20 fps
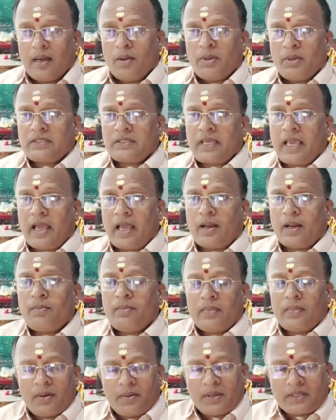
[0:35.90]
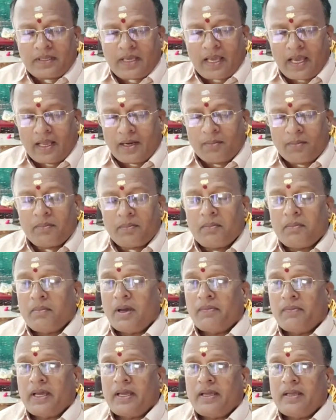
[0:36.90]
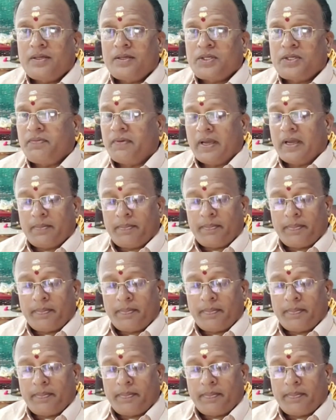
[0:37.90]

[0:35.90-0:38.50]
நமஸ்காரம் நமஸ்காரம் மவ சிவ